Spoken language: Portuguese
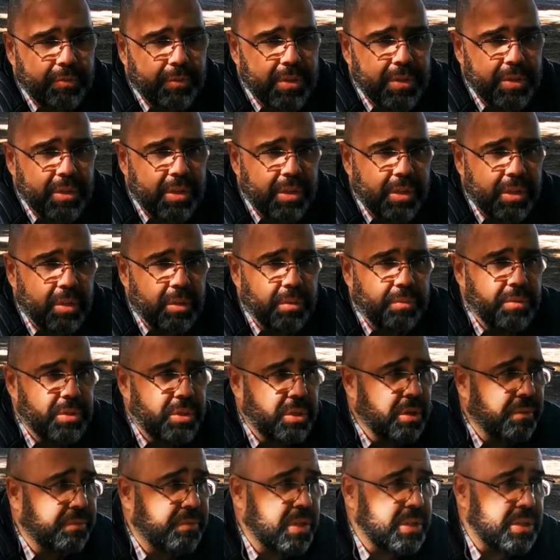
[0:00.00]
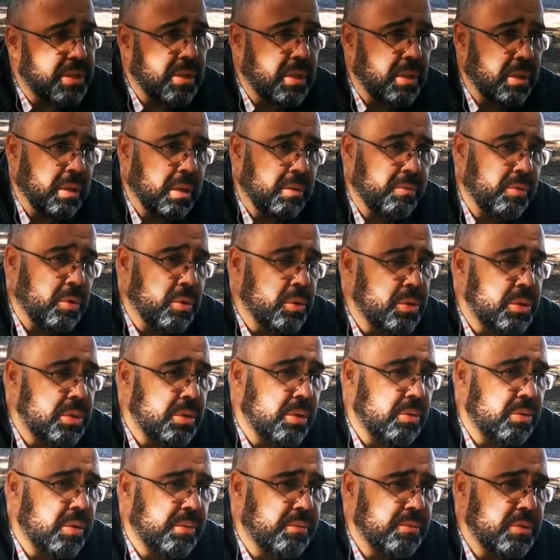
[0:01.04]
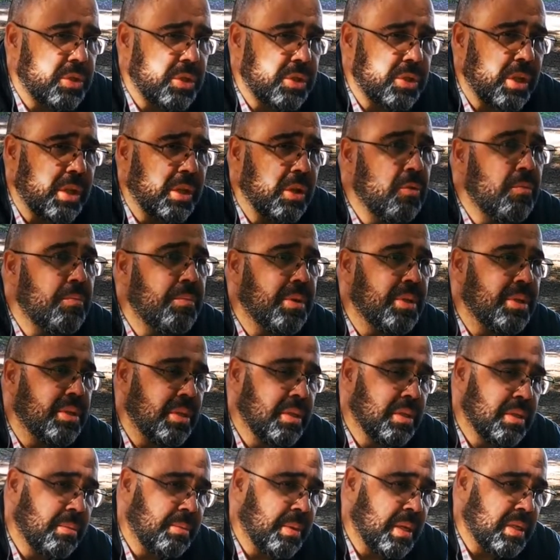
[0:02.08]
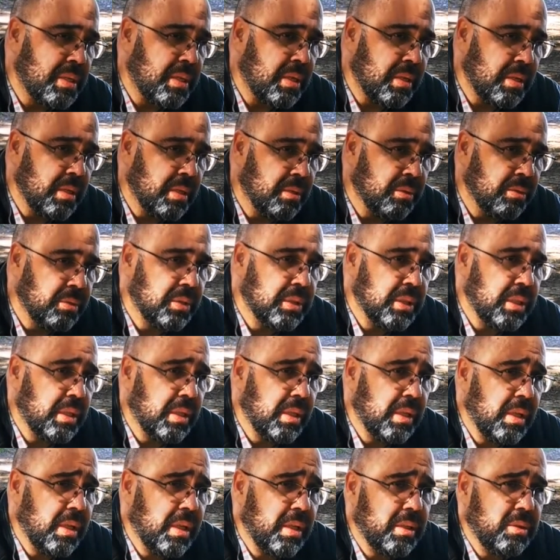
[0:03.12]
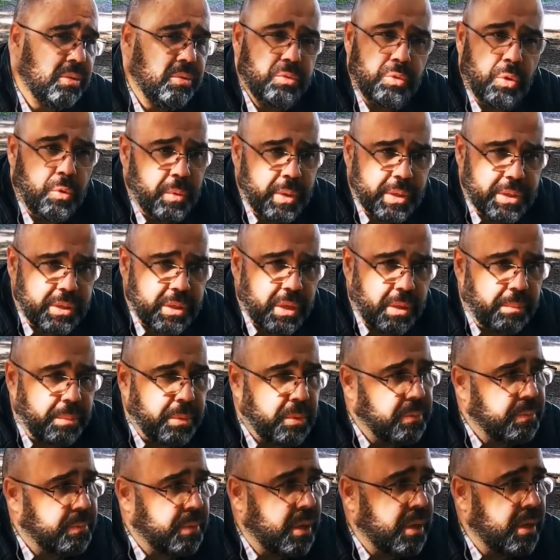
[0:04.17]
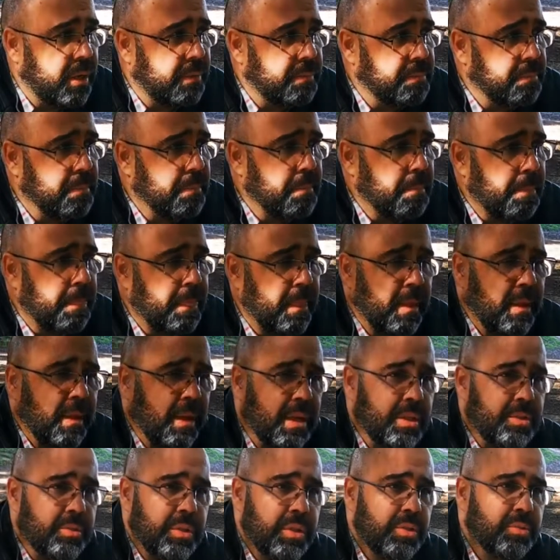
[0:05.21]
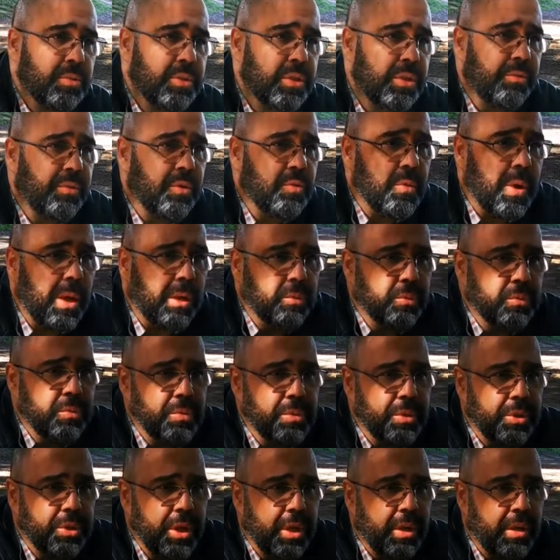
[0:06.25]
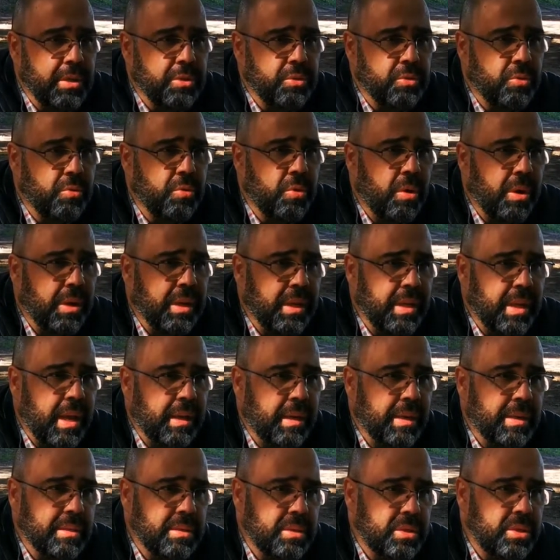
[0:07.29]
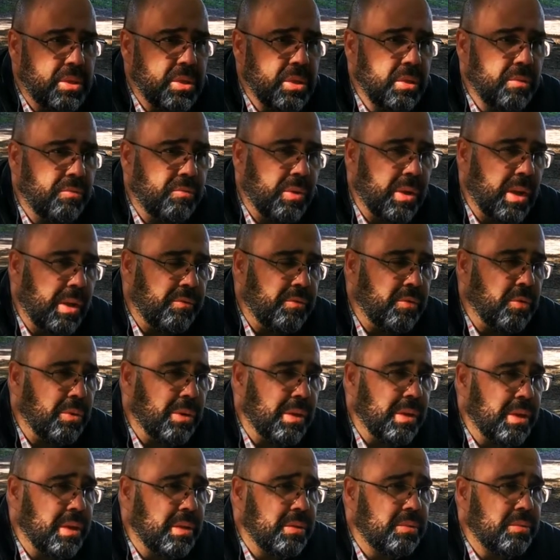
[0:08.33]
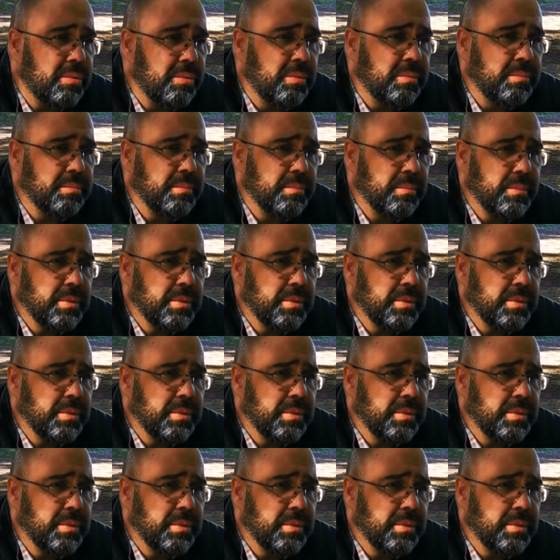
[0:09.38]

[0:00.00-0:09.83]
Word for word: de fazer aquilo que você já fazia. Evolução é quando você já não precisa mais daquilo. Dou um exemplo, né? Às vezes você vê um aluno que chega na escola, ele é agressivo, ele é violento,